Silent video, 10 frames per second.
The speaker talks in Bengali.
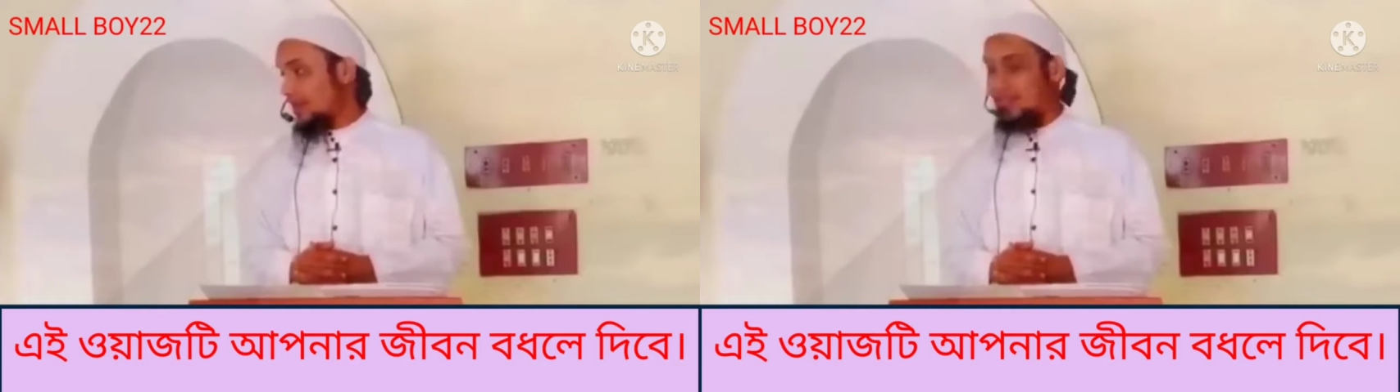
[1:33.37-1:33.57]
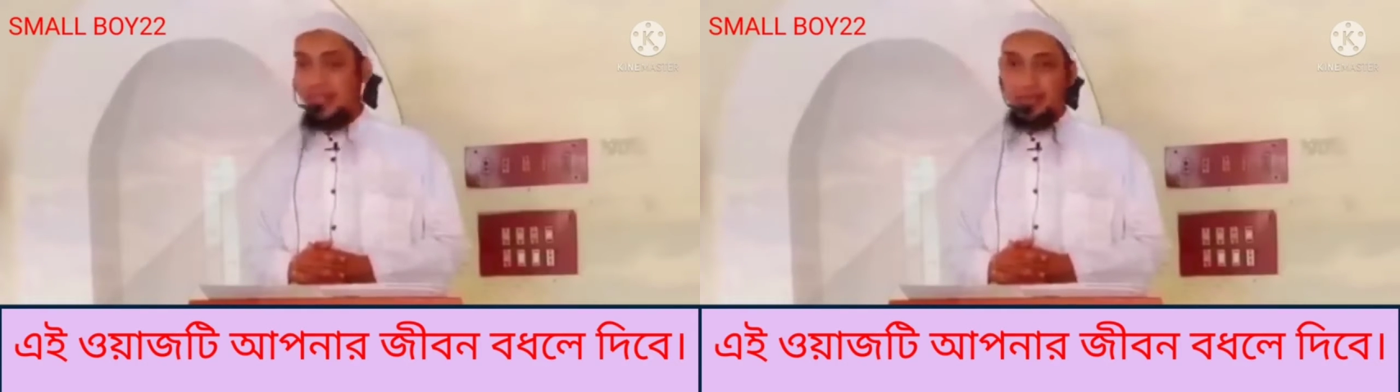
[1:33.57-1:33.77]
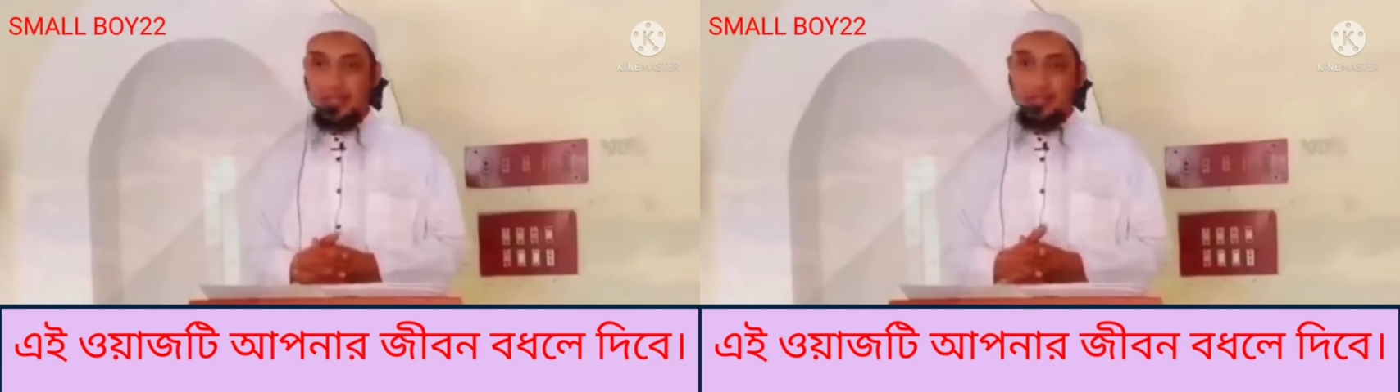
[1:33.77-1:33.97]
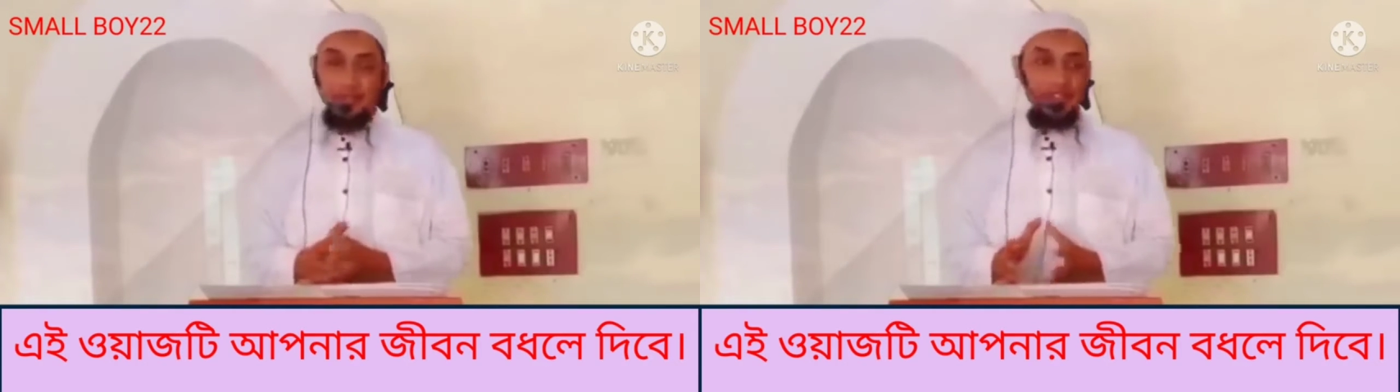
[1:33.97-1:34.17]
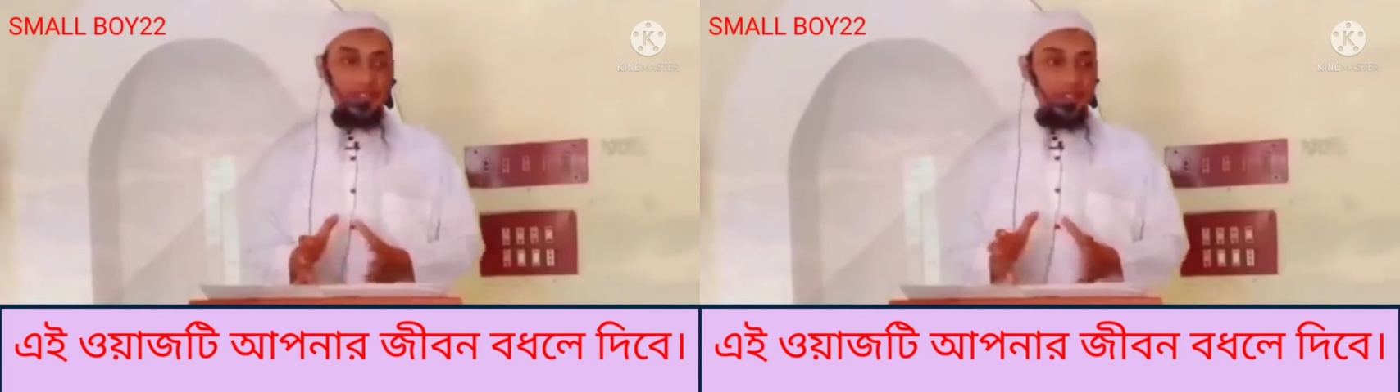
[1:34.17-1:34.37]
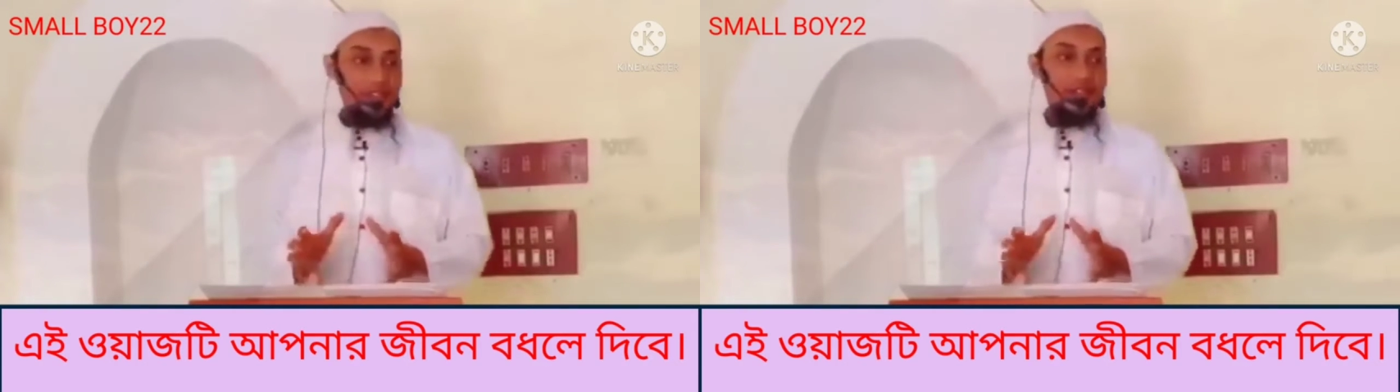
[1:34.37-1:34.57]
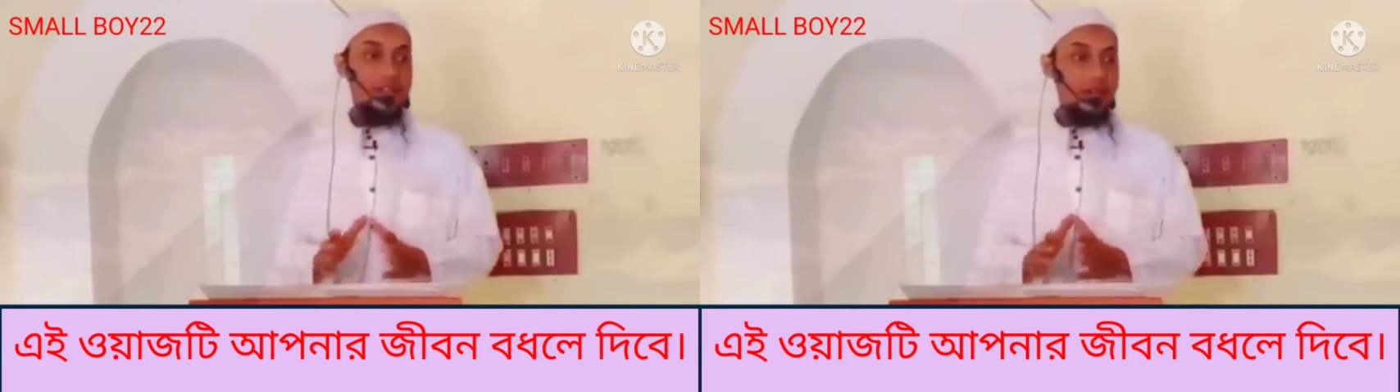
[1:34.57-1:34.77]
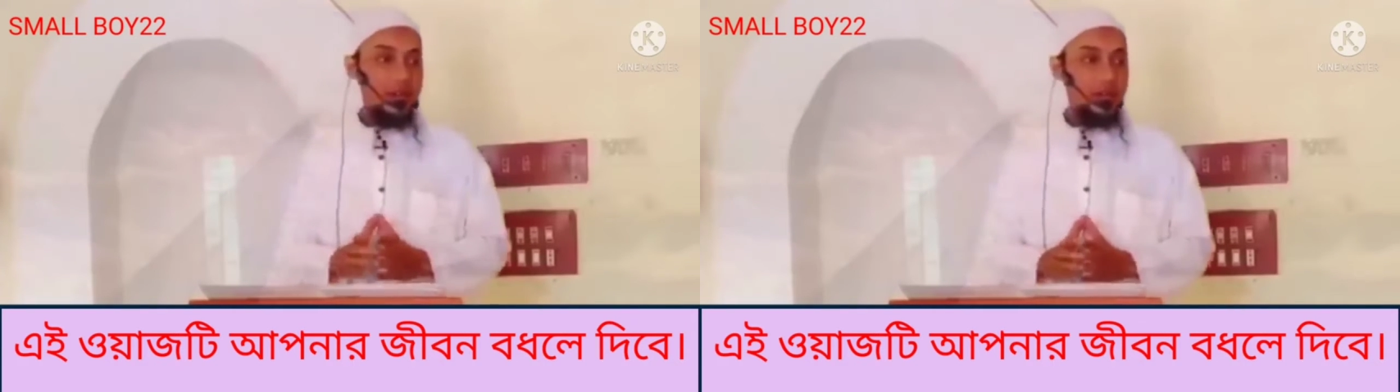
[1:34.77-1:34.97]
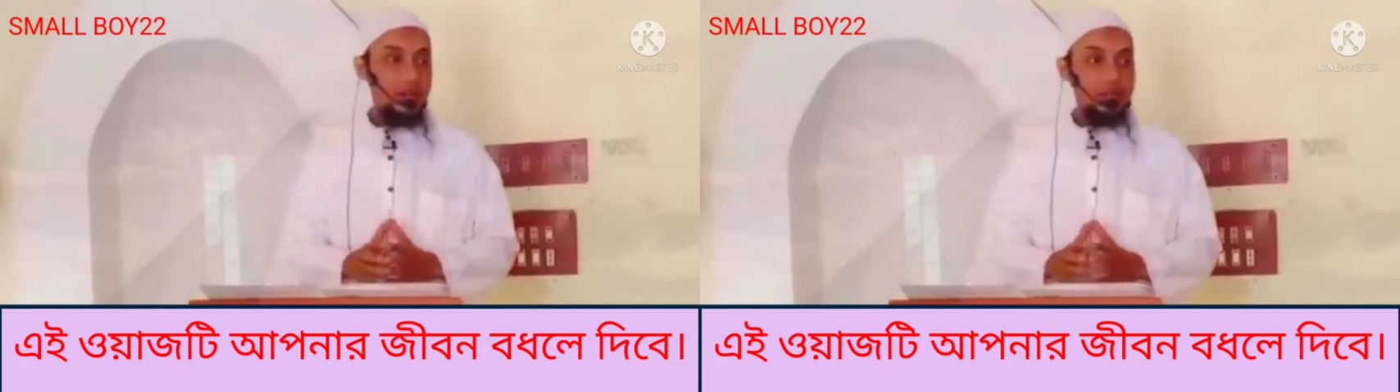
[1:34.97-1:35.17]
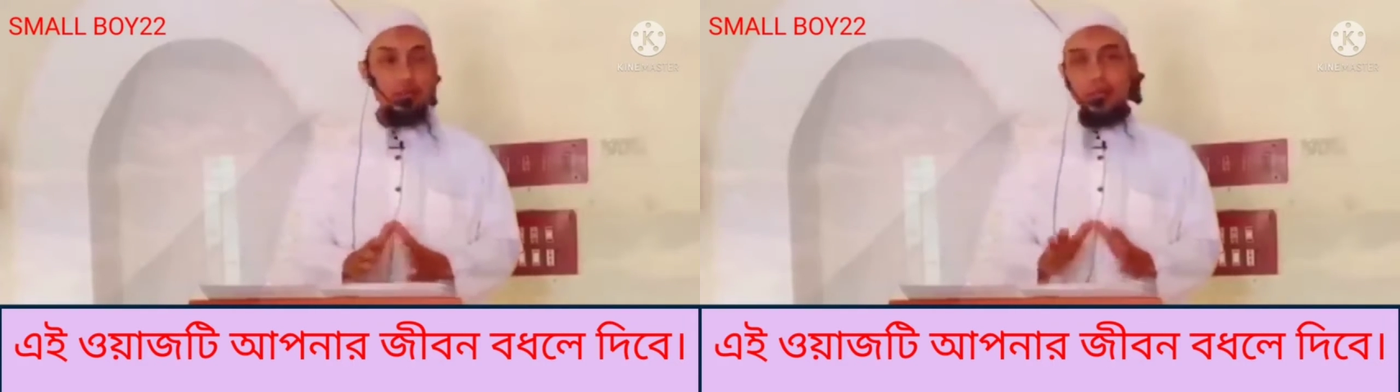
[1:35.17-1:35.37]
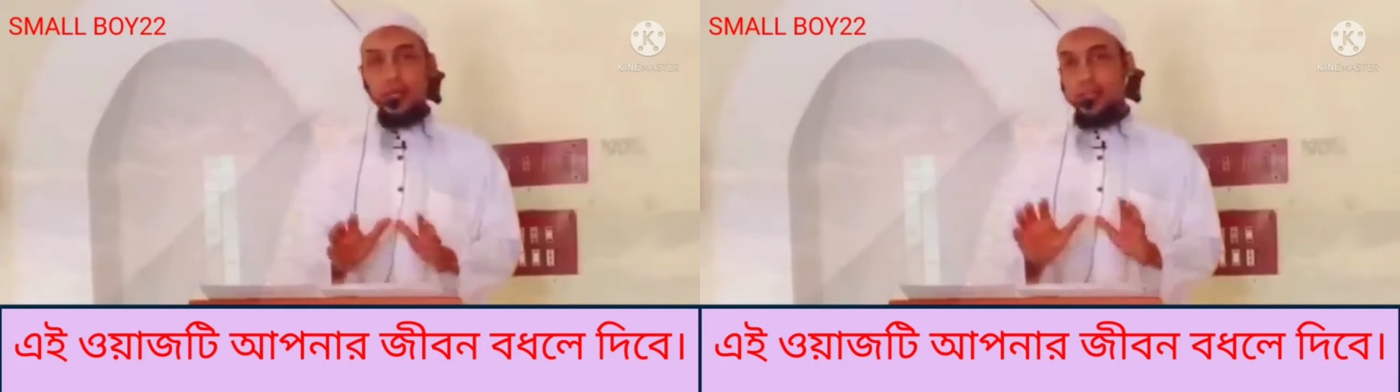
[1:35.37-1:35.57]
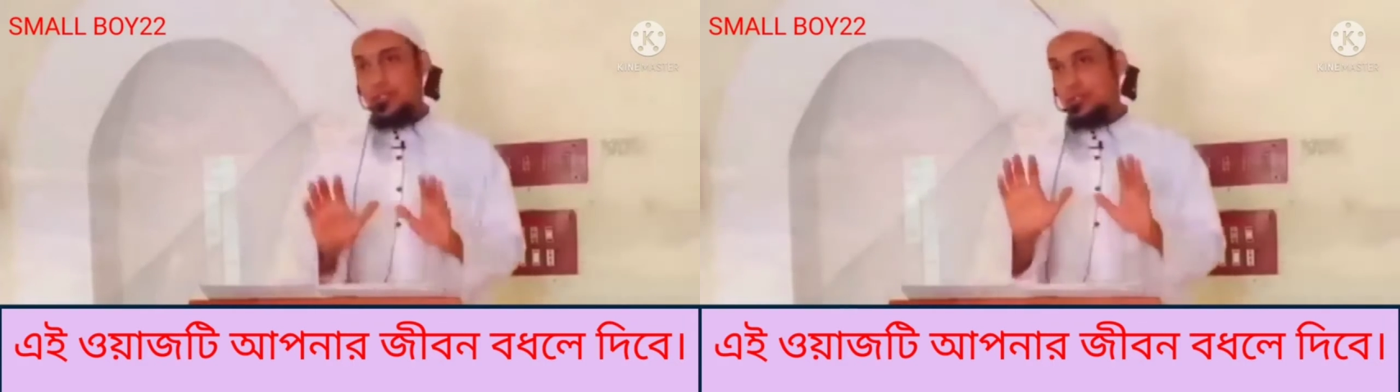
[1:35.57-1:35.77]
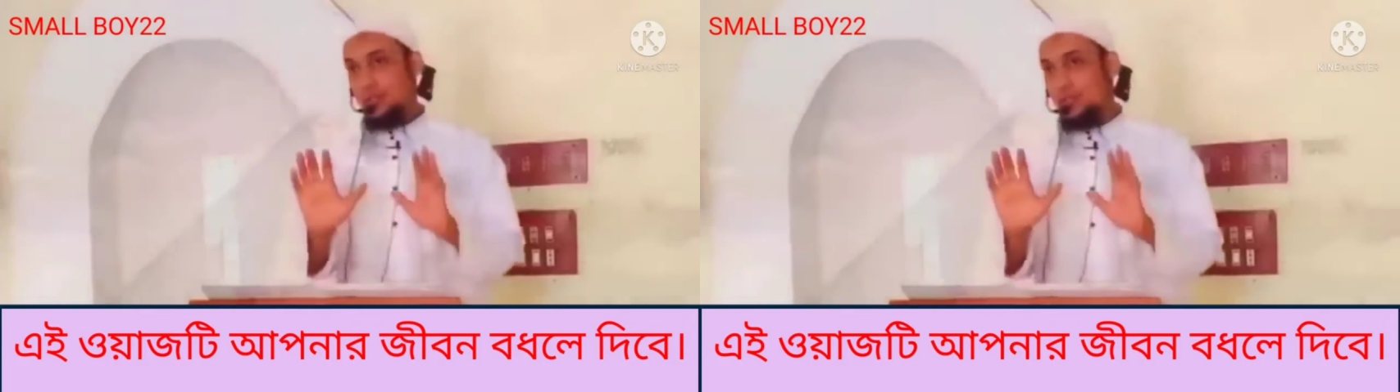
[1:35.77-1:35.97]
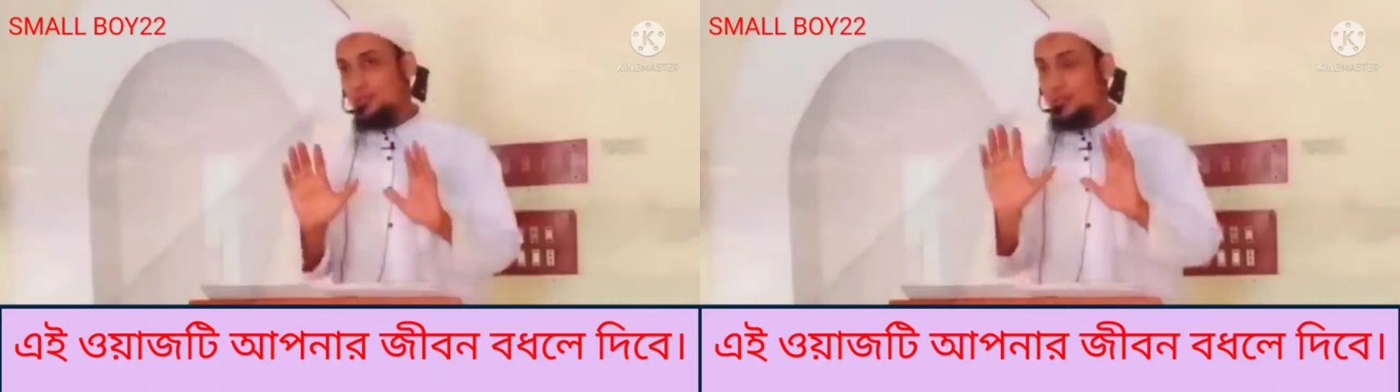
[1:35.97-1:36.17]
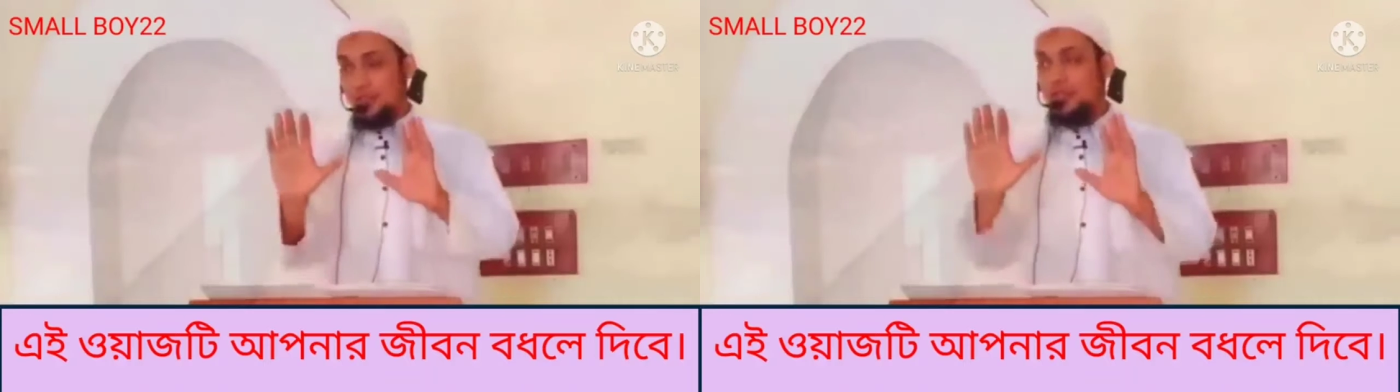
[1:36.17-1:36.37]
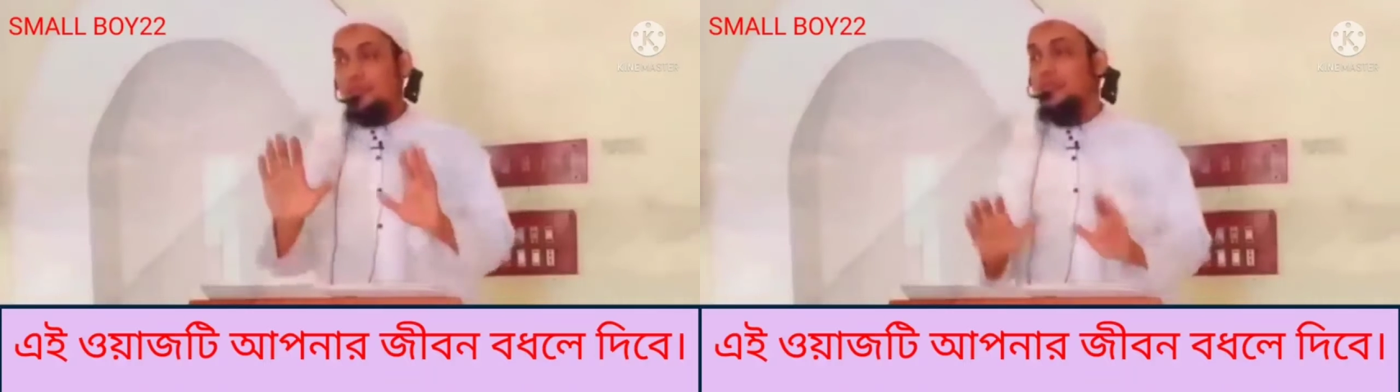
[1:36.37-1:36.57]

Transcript: আজকে আমাদের ইউনিভার্সিটিতে শেখানো হয় সভ্যতা আসছে মূলত পশ্চিম